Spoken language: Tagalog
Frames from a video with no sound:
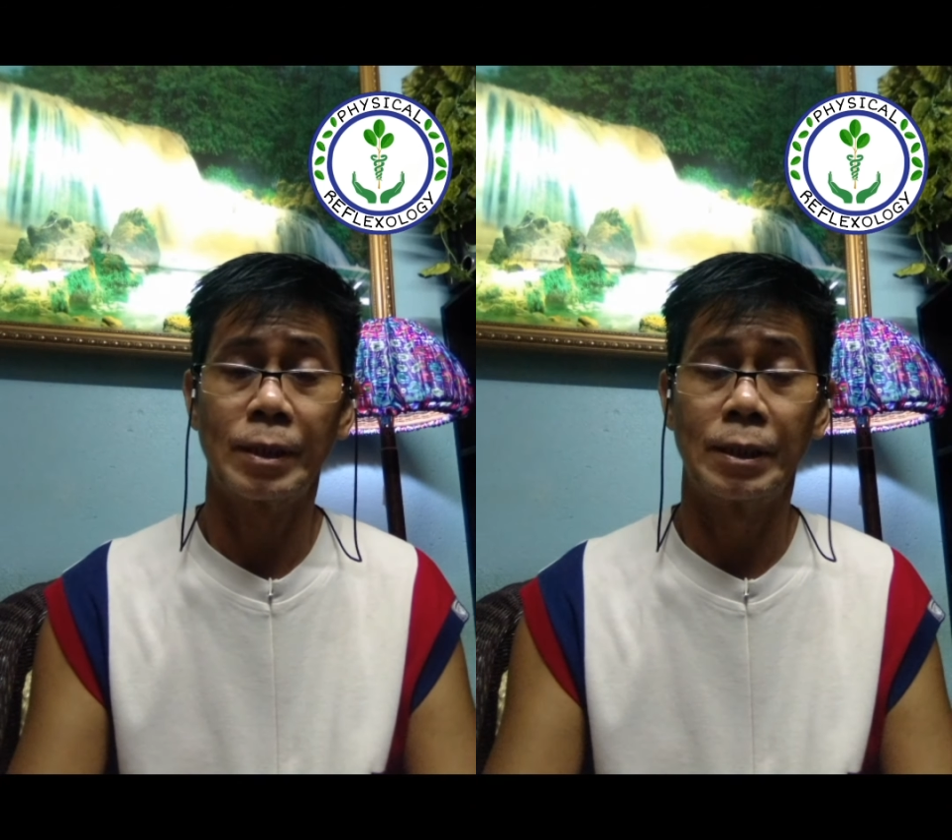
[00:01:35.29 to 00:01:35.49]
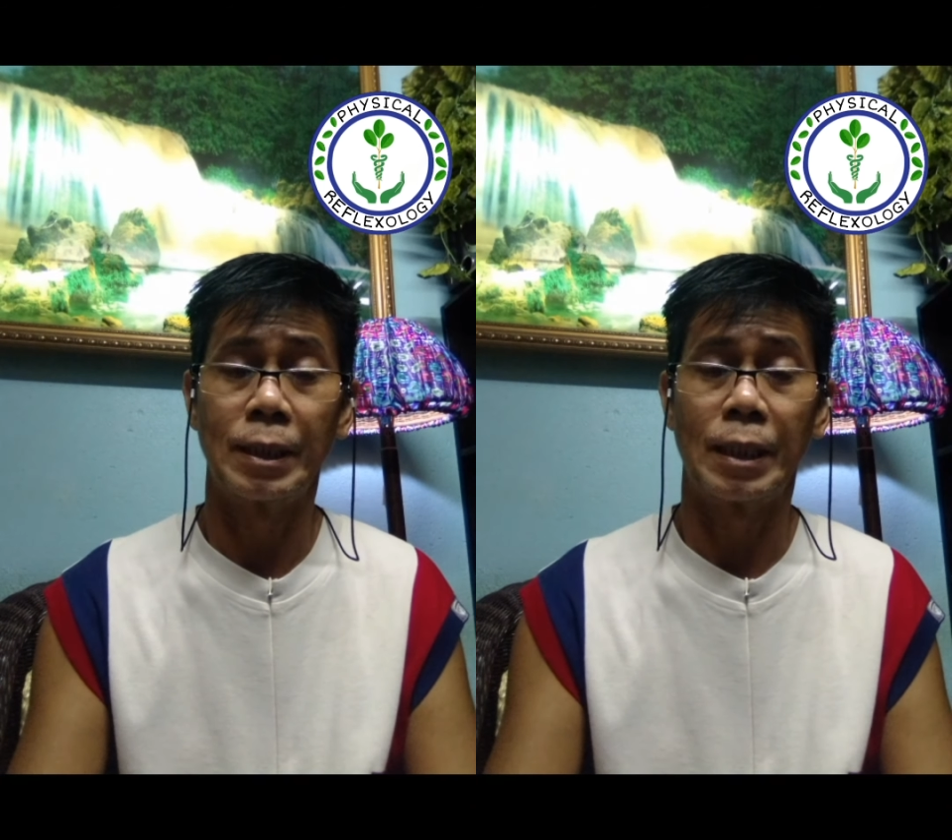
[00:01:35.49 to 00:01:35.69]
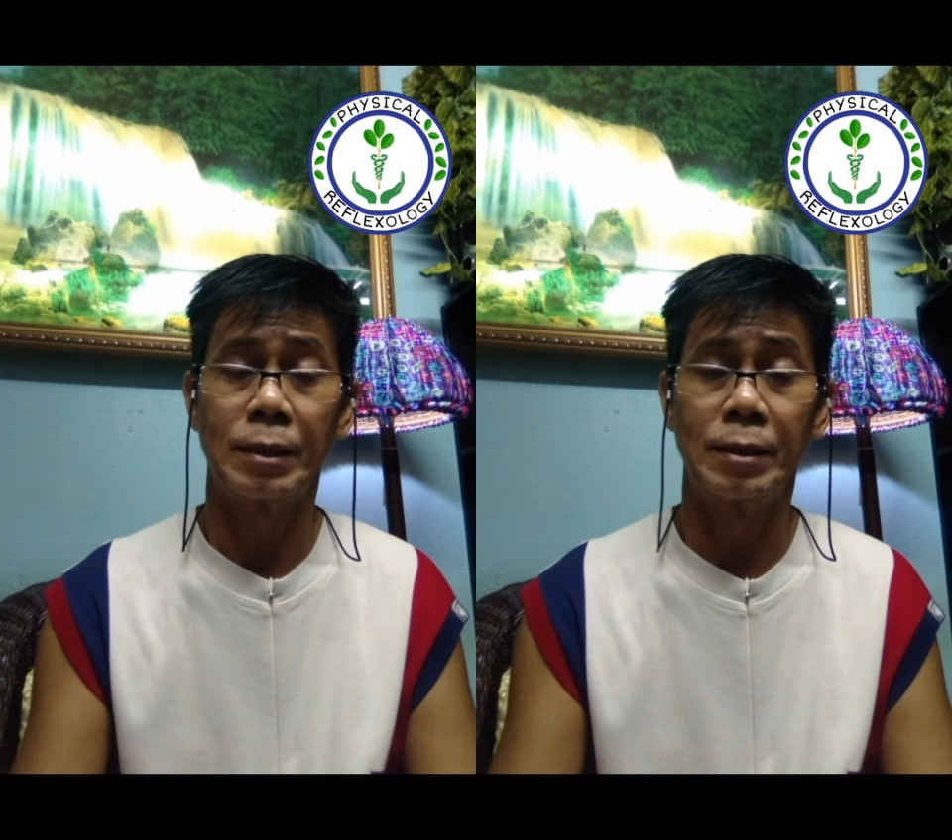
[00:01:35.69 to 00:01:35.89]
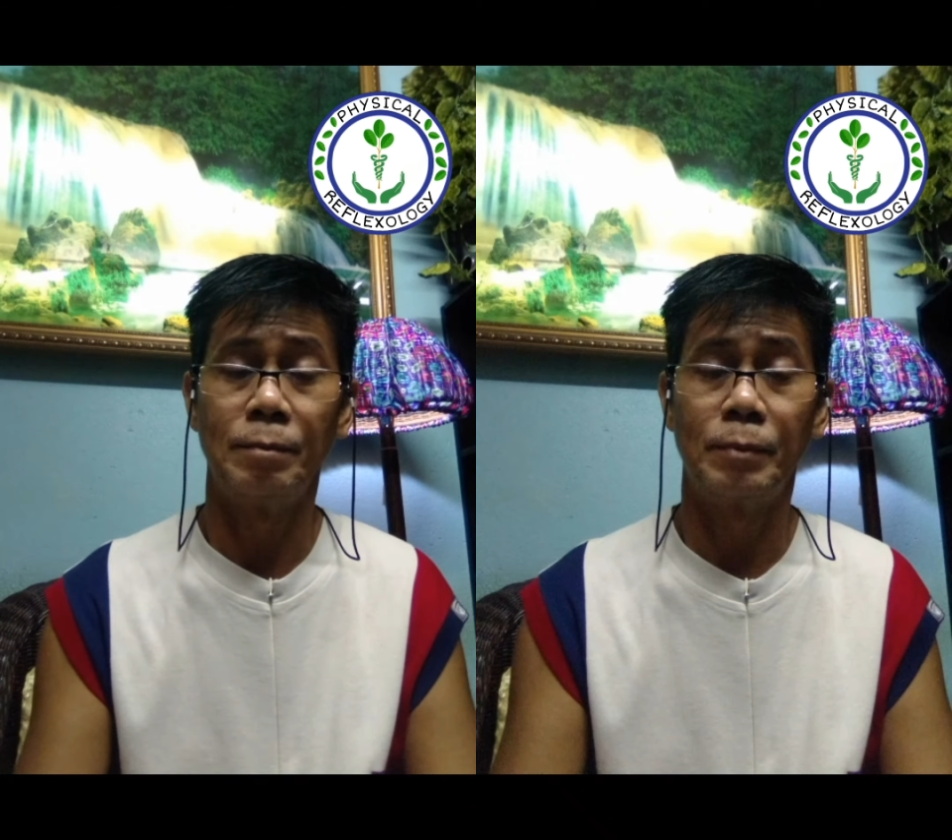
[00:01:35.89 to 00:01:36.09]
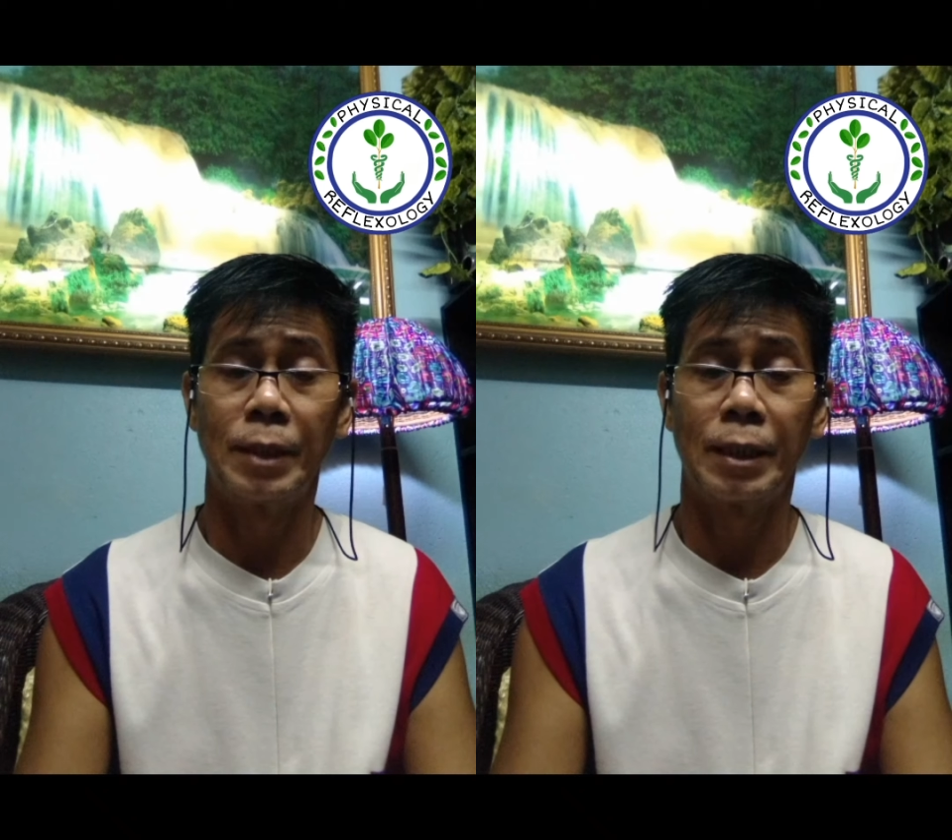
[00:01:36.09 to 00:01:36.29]
ingatin
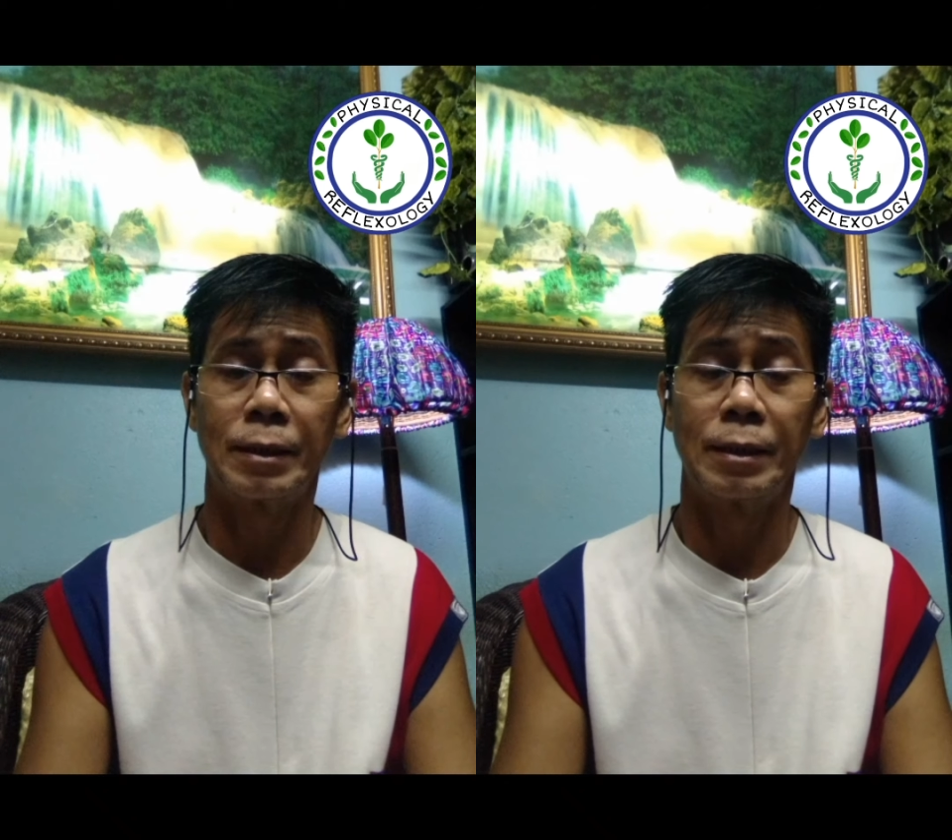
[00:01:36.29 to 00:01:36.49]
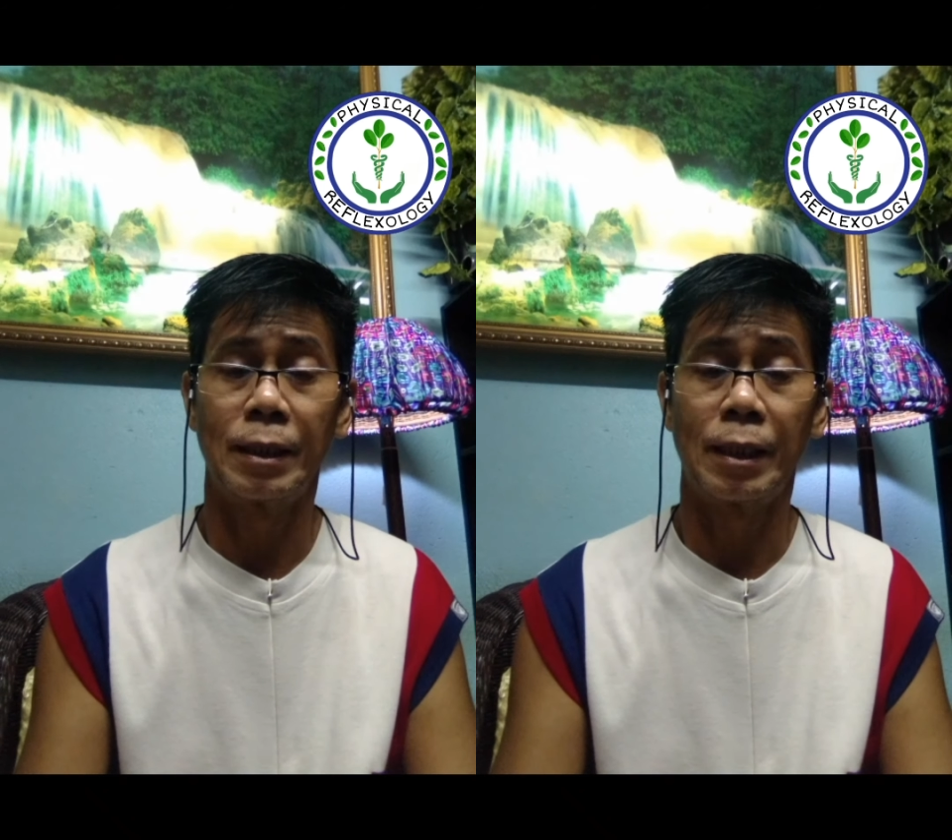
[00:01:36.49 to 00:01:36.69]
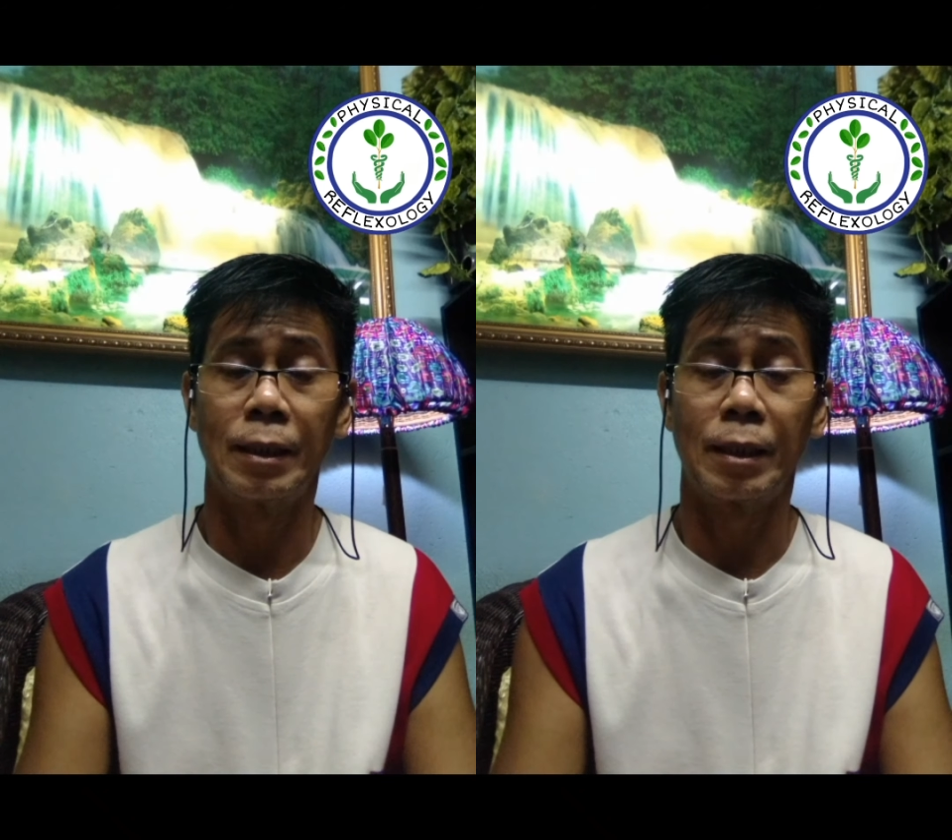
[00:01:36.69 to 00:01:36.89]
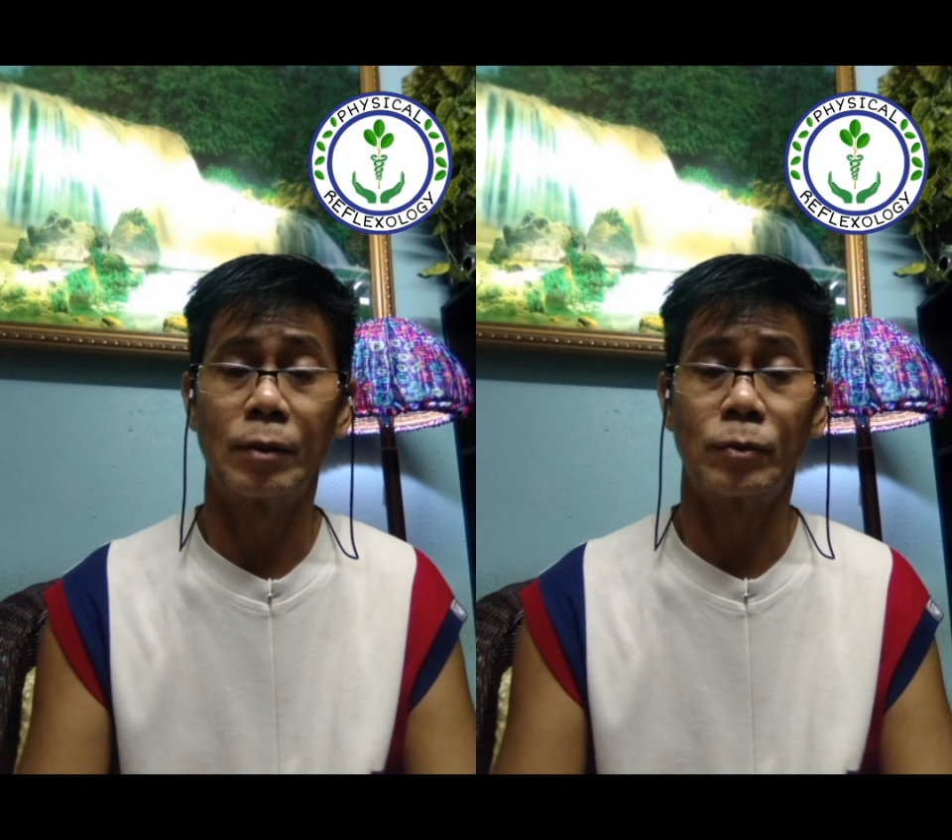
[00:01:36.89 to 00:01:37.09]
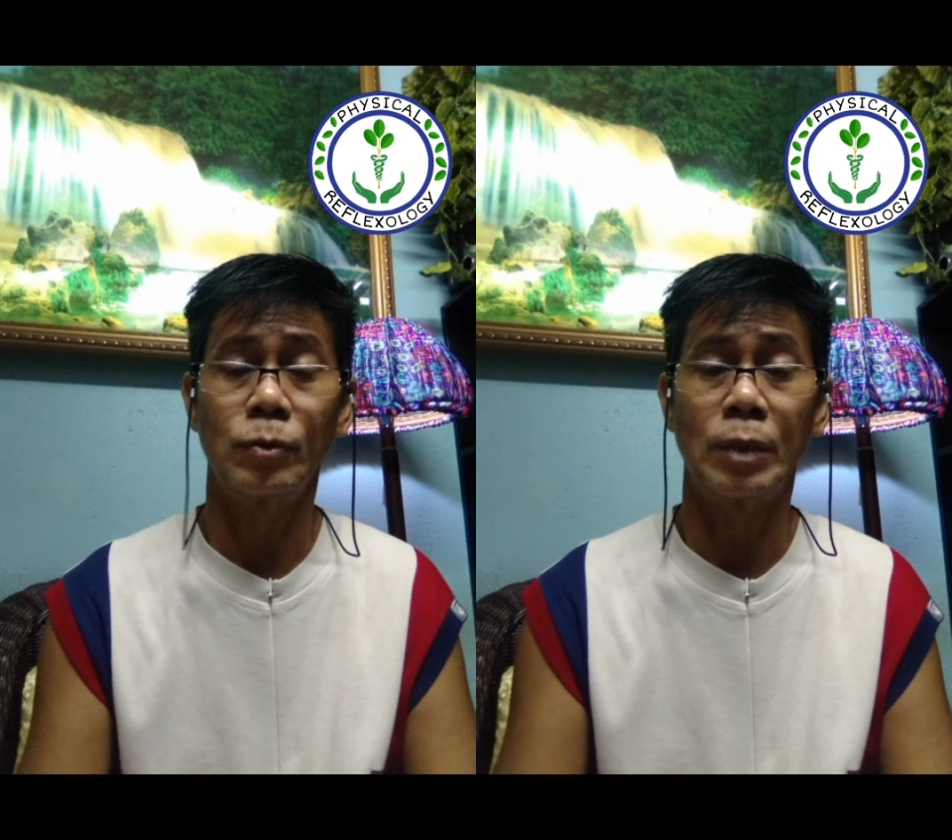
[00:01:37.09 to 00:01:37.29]
din po natin ang kanyang
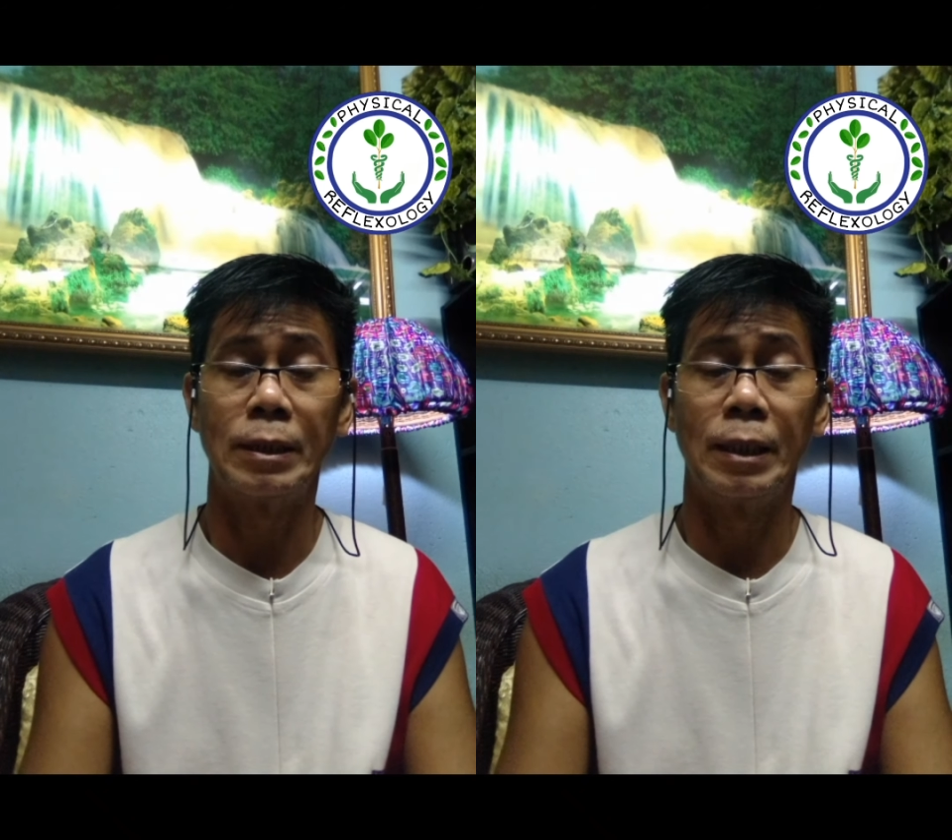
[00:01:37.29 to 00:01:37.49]
kalusugan,